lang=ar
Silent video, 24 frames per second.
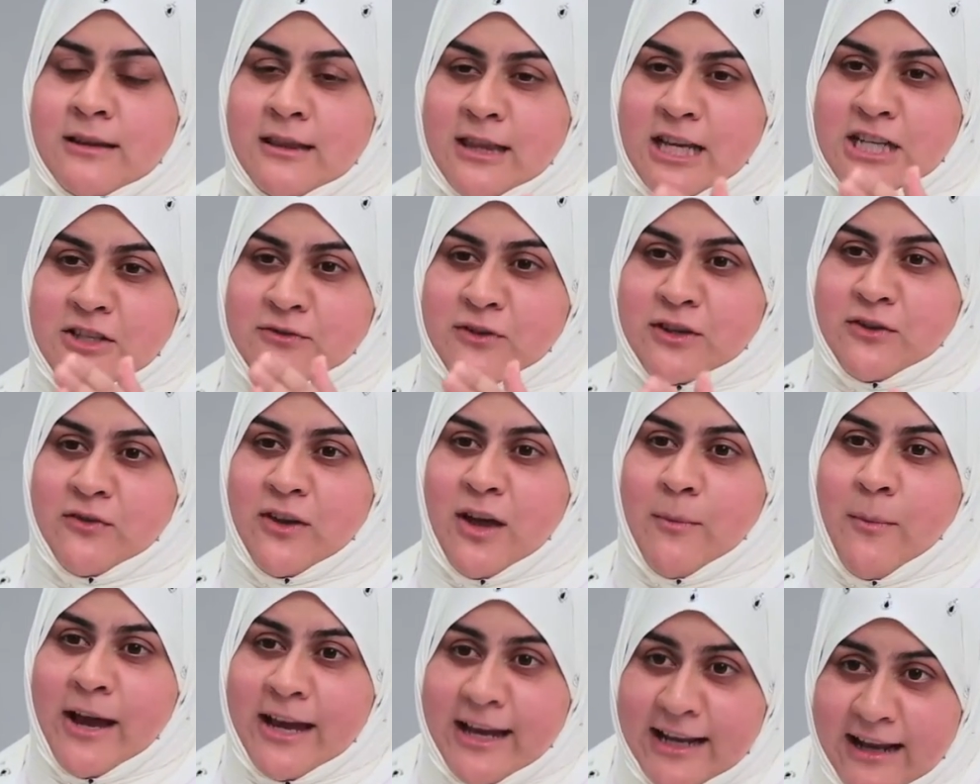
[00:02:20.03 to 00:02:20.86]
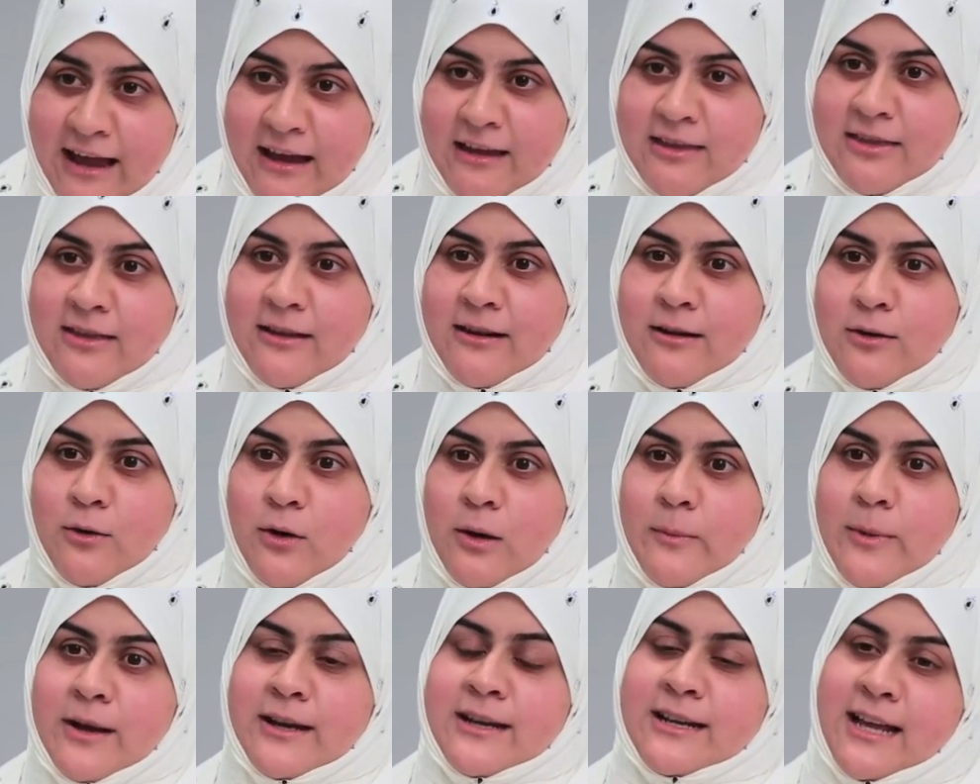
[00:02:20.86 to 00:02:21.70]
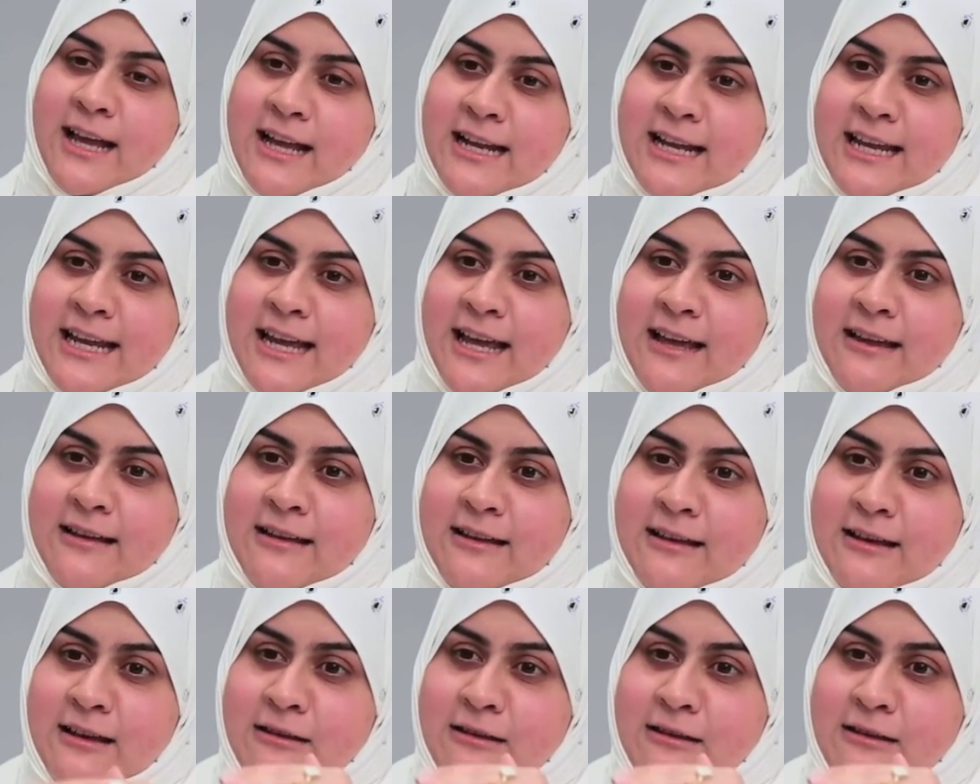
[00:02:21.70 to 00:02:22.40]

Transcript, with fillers: نشفط في اماكن اكثر واماكن خليها